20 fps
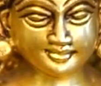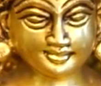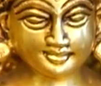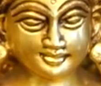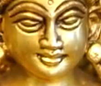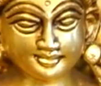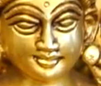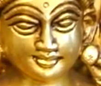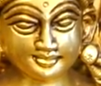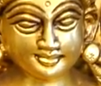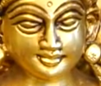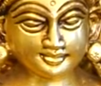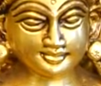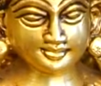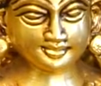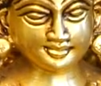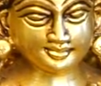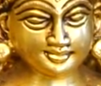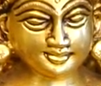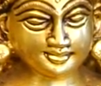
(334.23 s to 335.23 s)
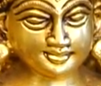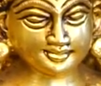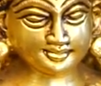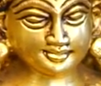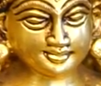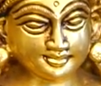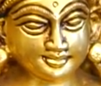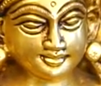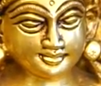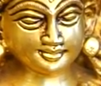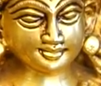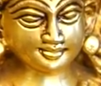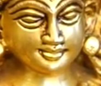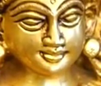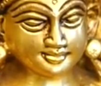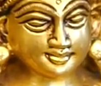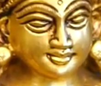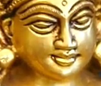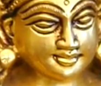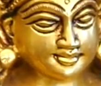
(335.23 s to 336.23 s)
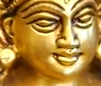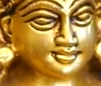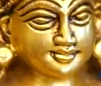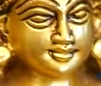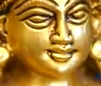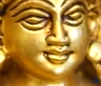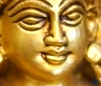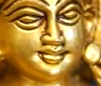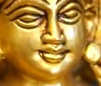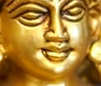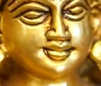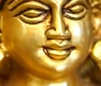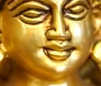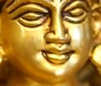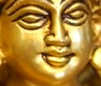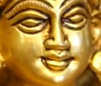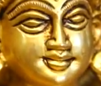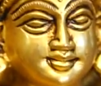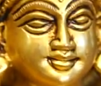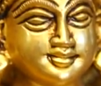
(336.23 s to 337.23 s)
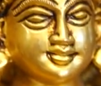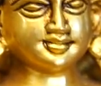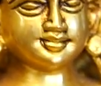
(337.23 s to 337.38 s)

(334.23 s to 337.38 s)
இந்த முகமாகட்டும் அந்த பத்மாசனம் ஆகட்டும்